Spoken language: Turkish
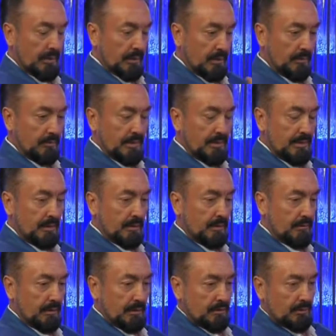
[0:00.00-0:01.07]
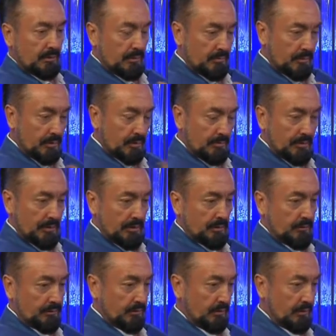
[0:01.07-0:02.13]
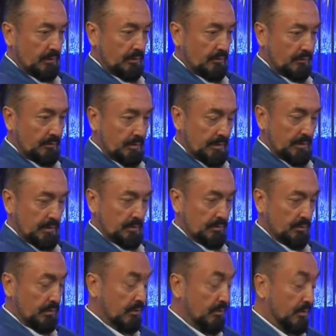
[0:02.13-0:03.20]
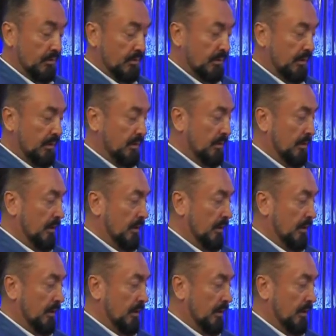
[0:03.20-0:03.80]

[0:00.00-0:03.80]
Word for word: ya biz de kavgacı olalım işte biz de laf sokalım biz de şu ya, öyle değil.